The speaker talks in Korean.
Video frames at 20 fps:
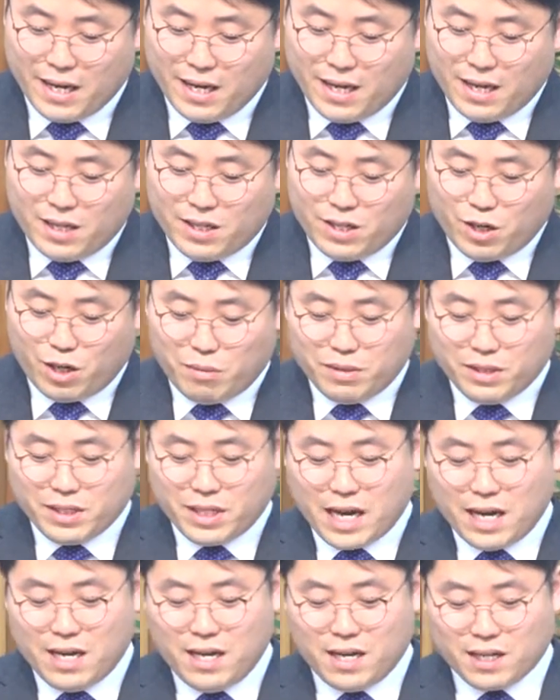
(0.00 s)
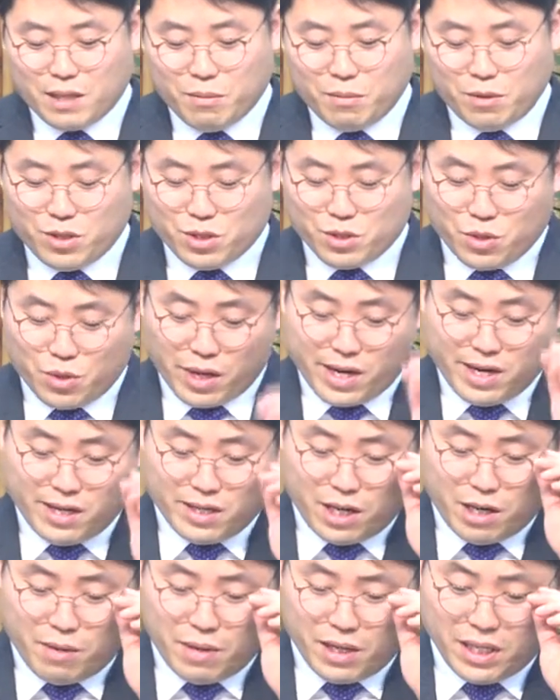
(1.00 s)
여러분 간략히 먼저 소개를
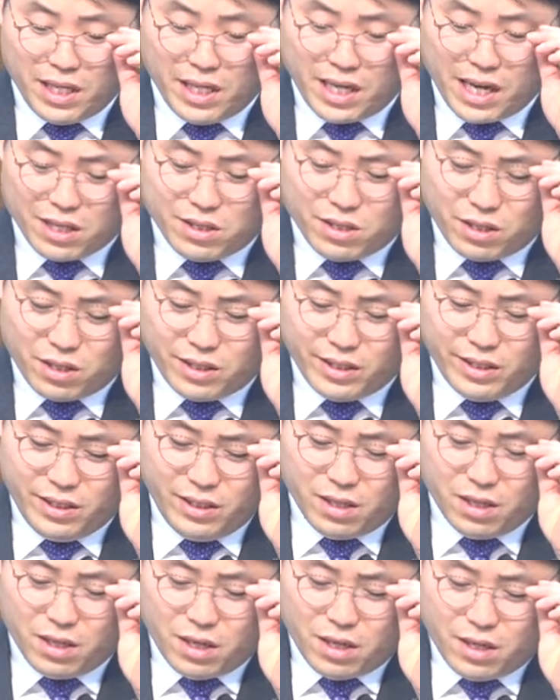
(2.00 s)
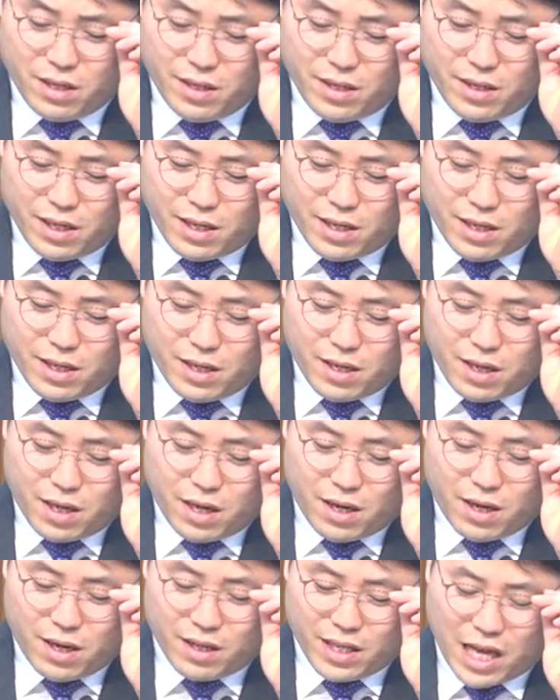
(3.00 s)
드리면 이 가정은
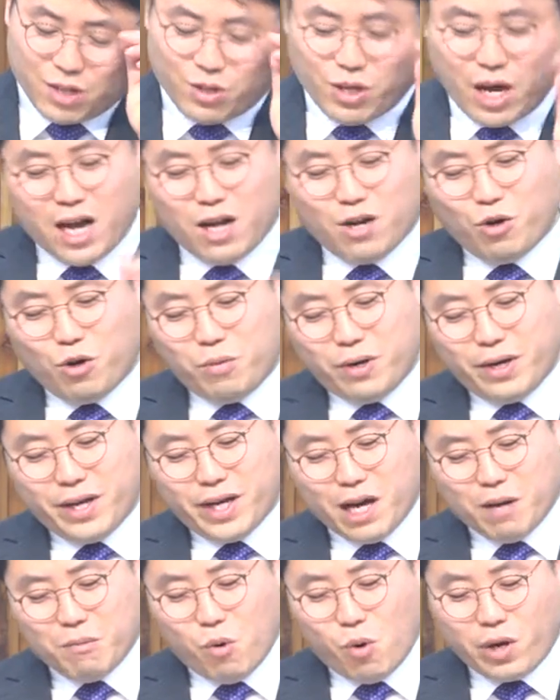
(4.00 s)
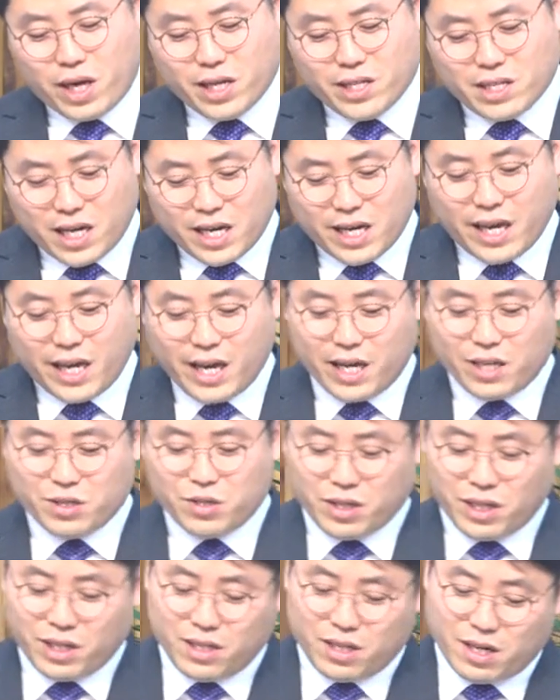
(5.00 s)
어, 나중 알고 보니까 목회자의
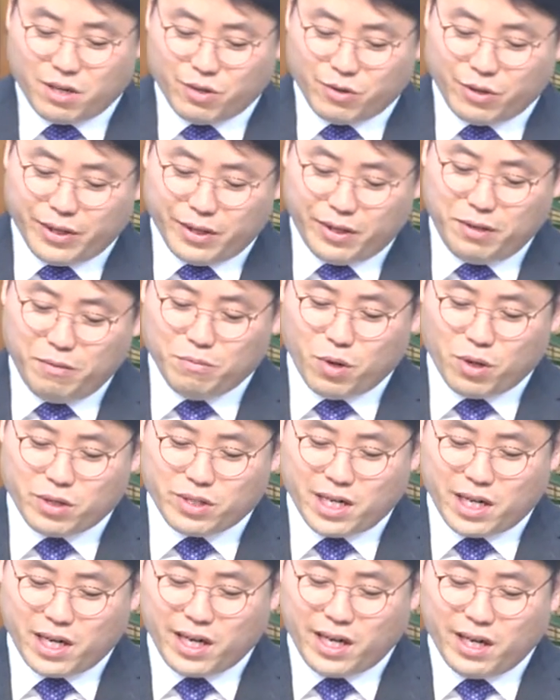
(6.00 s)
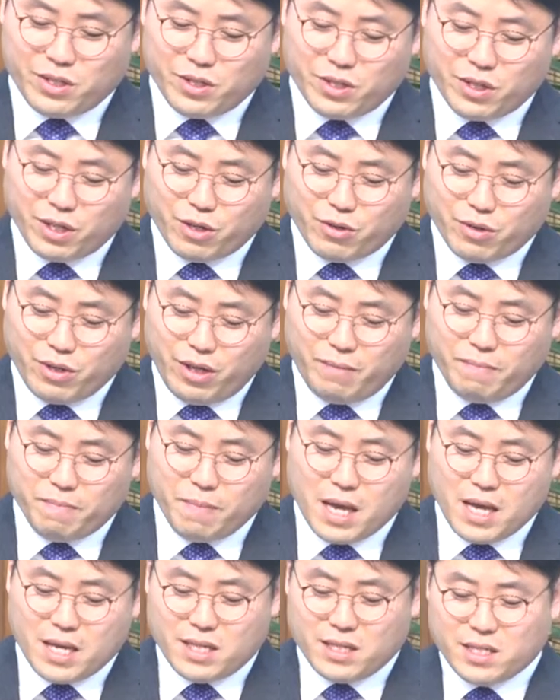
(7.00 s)
가정이더라고요. 목사님 가정이고요.
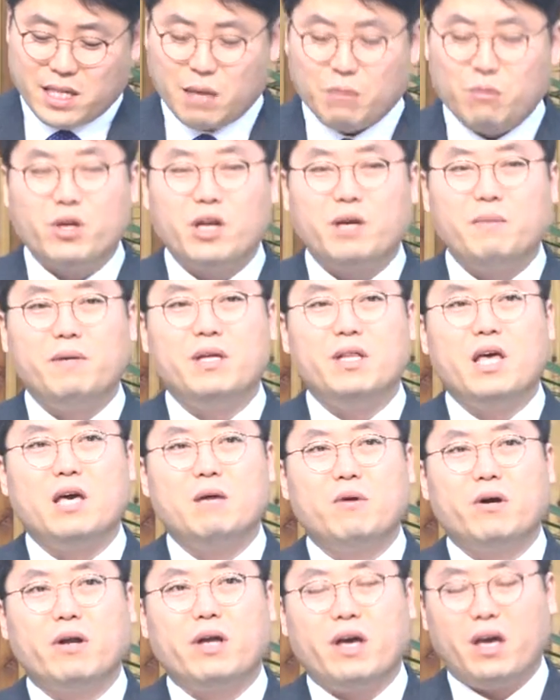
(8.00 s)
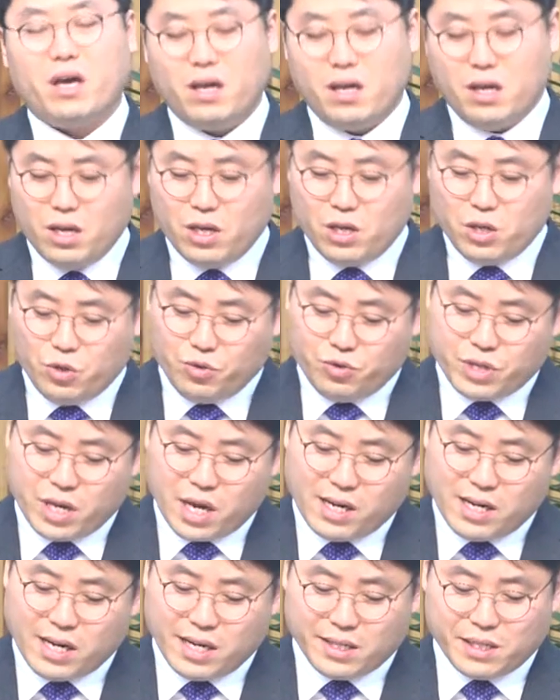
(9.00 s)
사모님이 네 번의
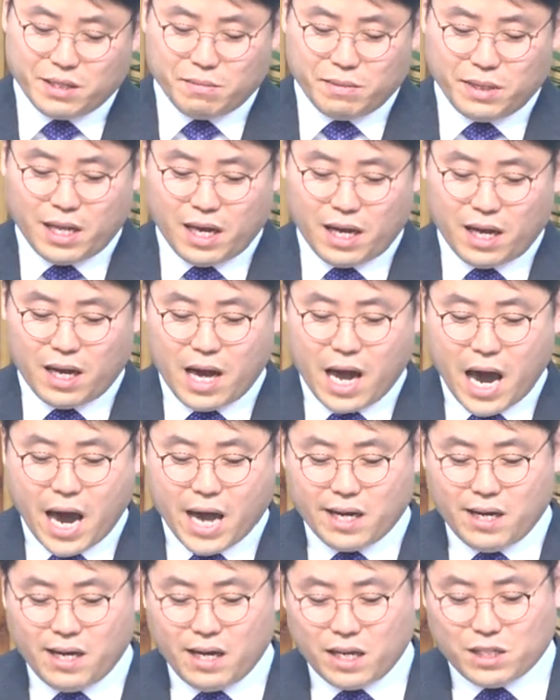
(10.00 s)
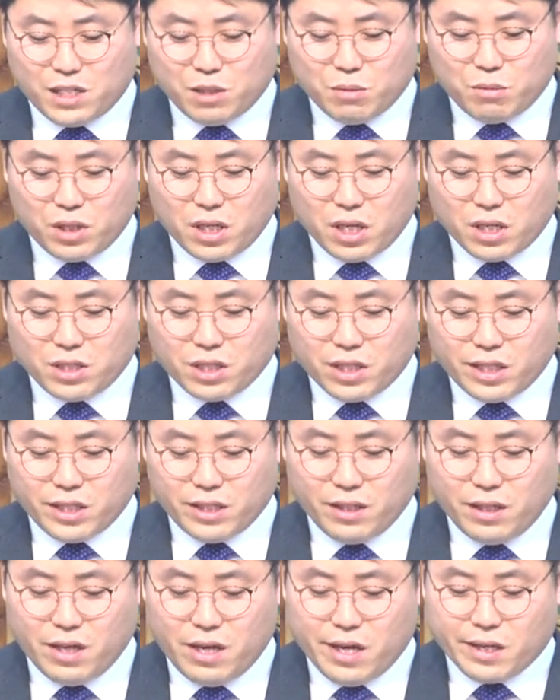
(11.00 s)
유산을 냈습니다. 아이를 낳지 못하시는
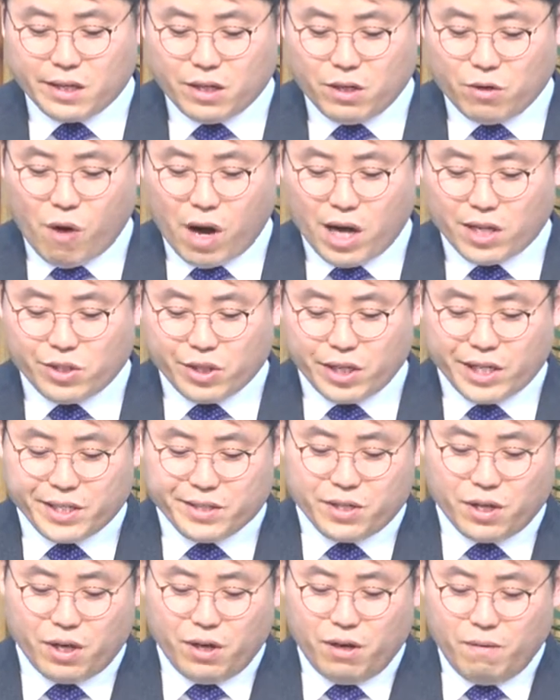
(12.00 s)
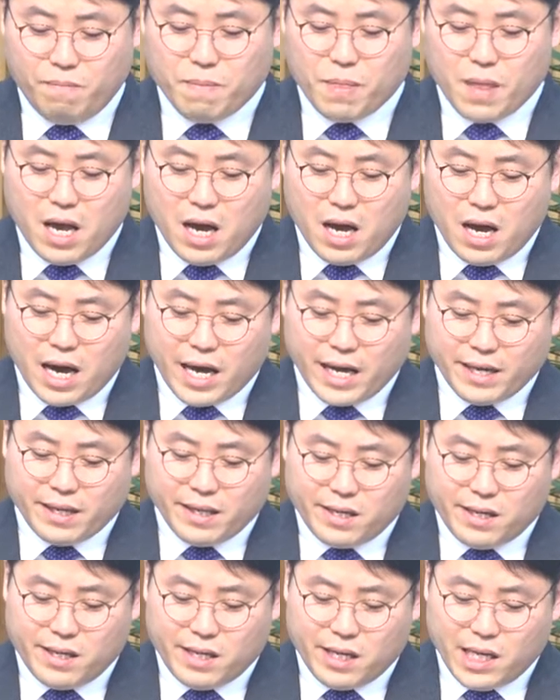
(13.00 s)
그 과정에서
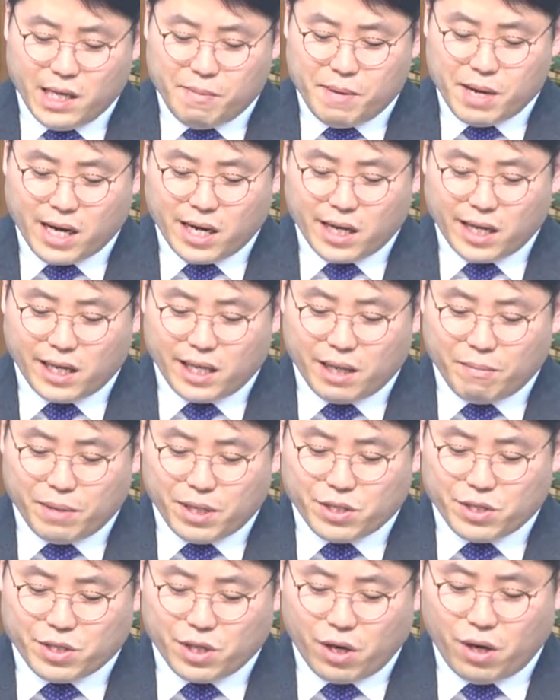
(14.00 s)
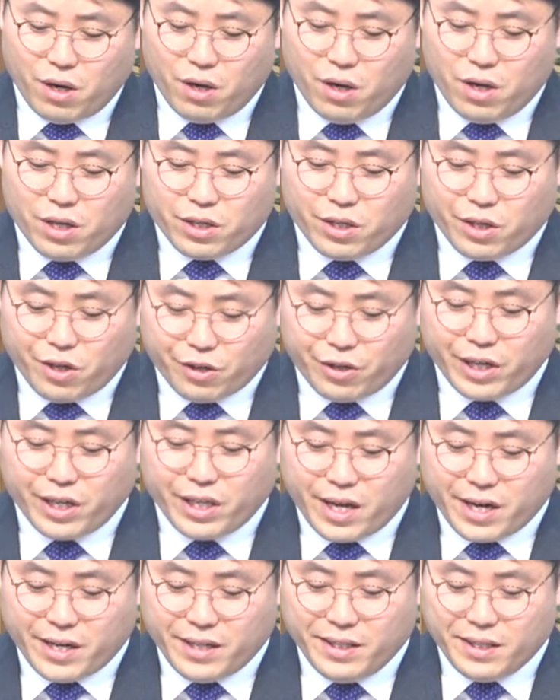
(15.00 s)
아이들을 입양하게 되면서 겪게
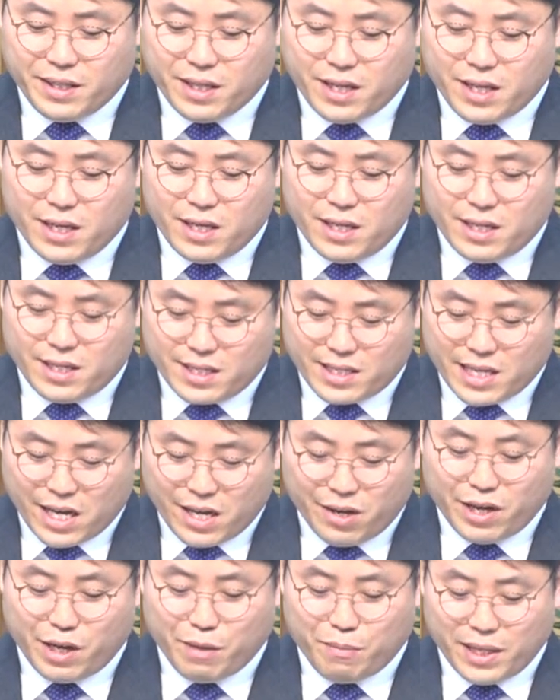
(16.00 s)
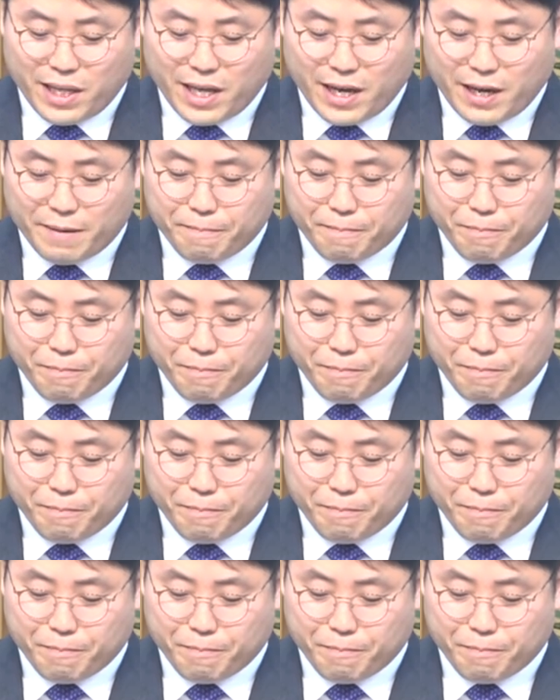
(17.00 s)
되는 사연입니다.